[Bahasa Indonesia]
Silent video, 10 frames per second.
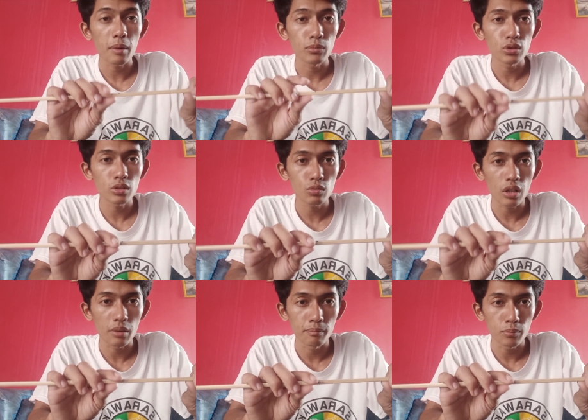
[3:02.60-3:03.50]
bambunya
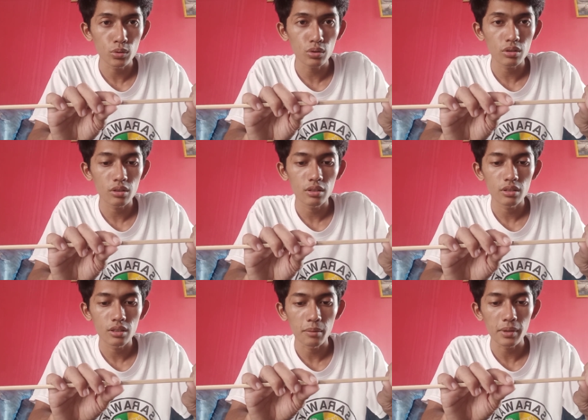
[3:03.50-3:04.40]
sudah lembut
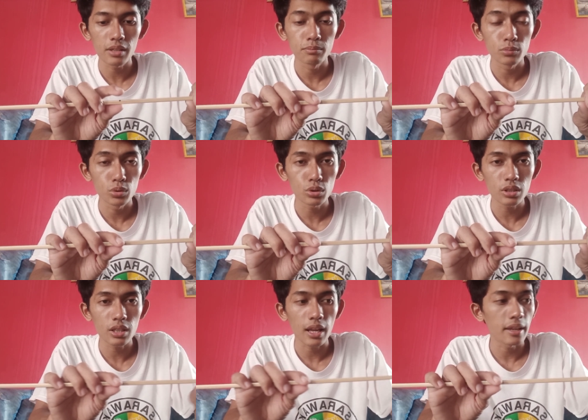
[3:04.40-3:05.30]
apa
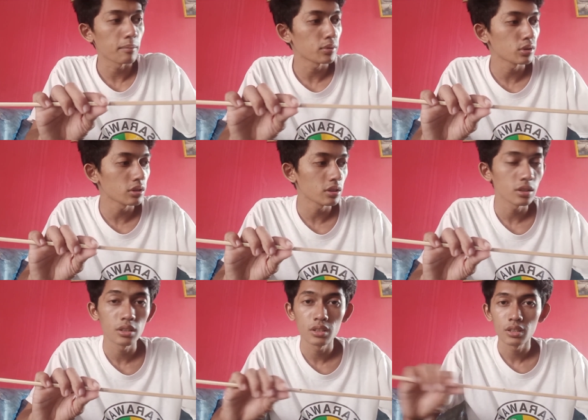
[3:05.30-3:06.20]
lembut kelayang pun
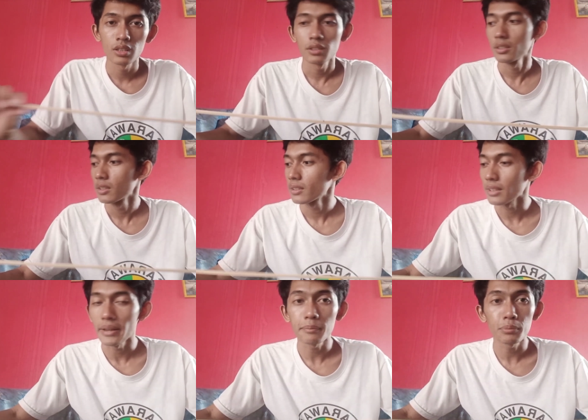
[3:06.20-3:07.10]

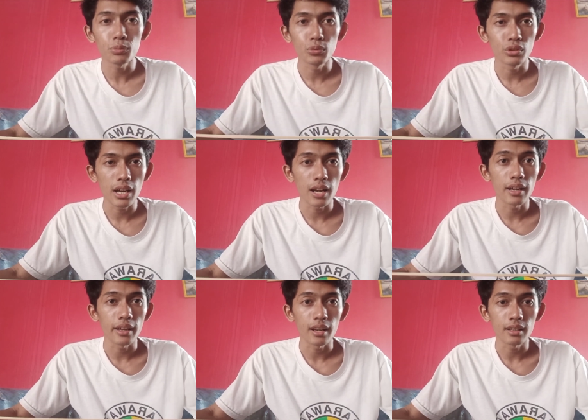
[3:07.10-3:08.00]
naik pun
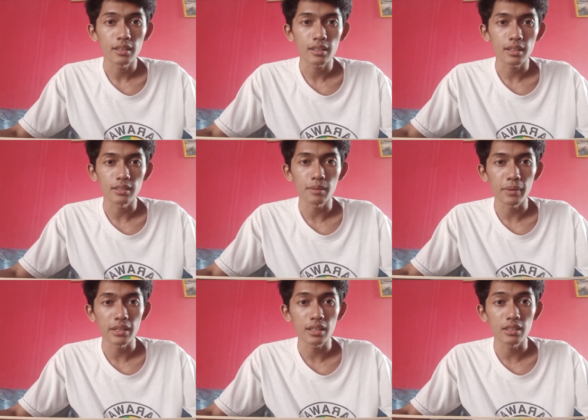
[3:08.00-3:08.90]
mudah ya karena
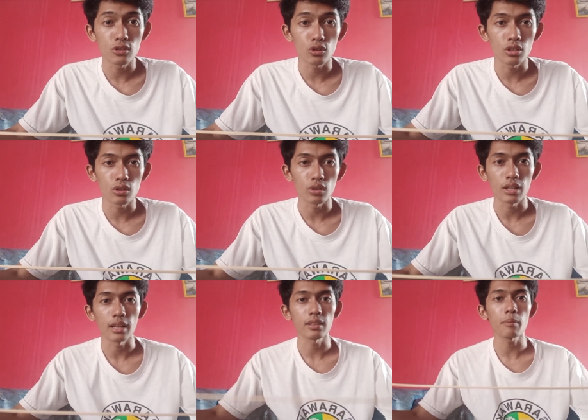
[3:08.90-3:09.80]
mainnya
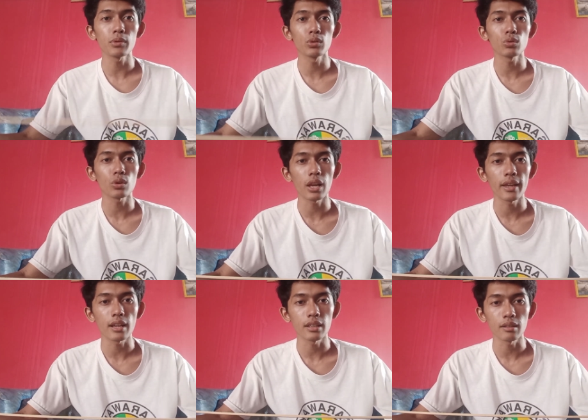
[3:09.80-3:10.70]
genjut-genjut nah tapi untuk
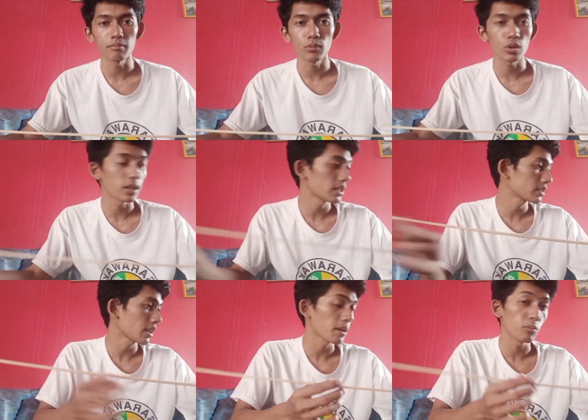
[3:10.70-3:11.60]
layang yang
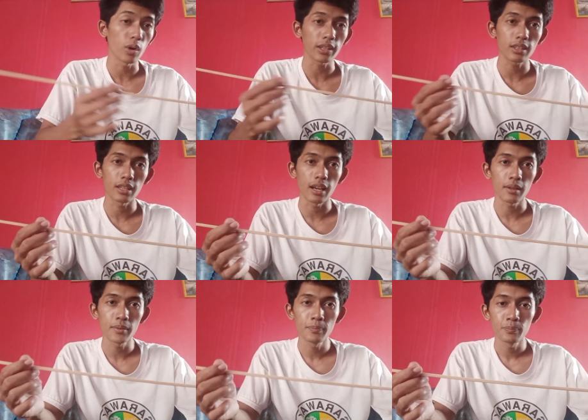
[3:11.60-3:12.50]
model saya buat ya